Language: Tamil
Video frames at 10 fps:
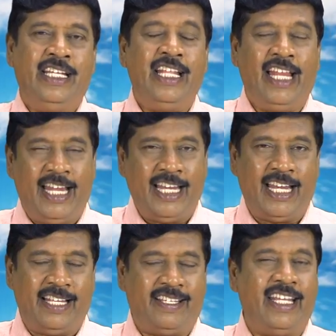இதில்
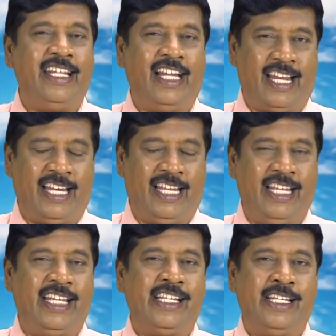என்னென்ன செய்திகள்
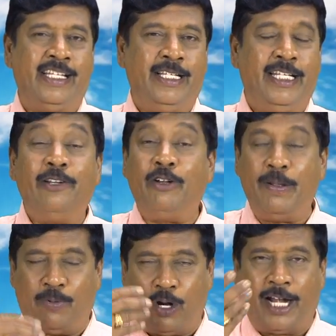இருக்குது
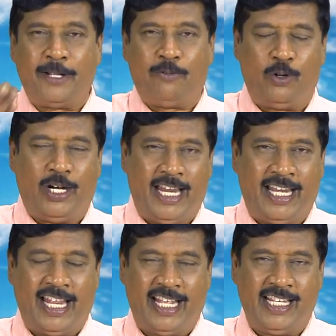இதனுடைய புராண கூறுகள்
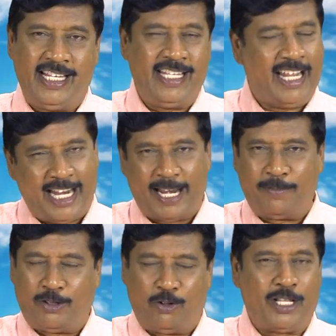என்ன இதெல்லாம்
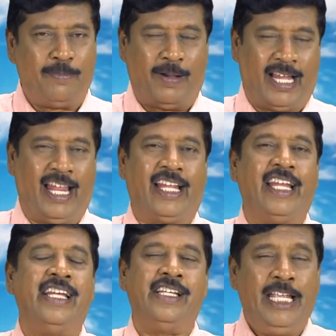நம்ம தொடர்ந்து பார்க்கலாங்க
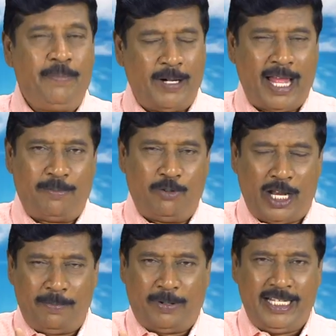இப்போ நான்
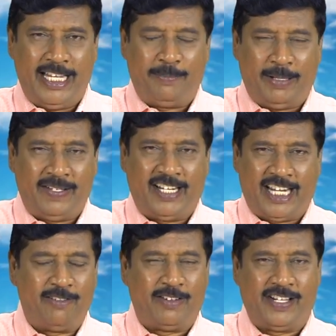முதல் பகுதியாக
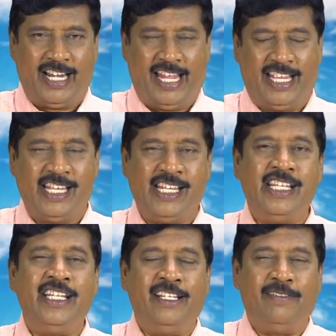பேசியிருக்கேன்னு வச்சுக்கங்களேன்
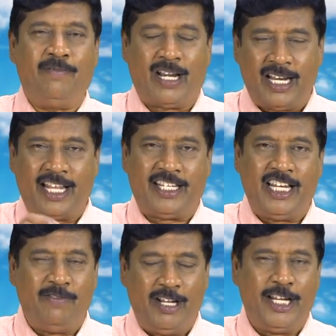
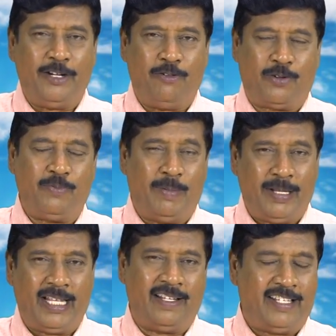வரலாற்றில் வெள்ளியனூர்
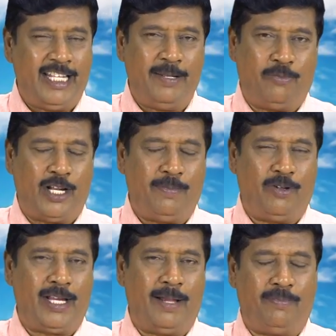அப்படிங்கிற செய்தியை முதல்
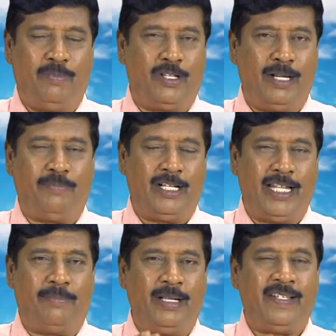முறையாக முதல்
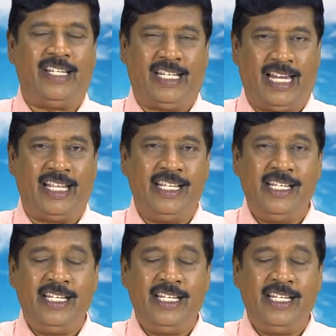பகுதியாக பேசியிருக்கிறேன்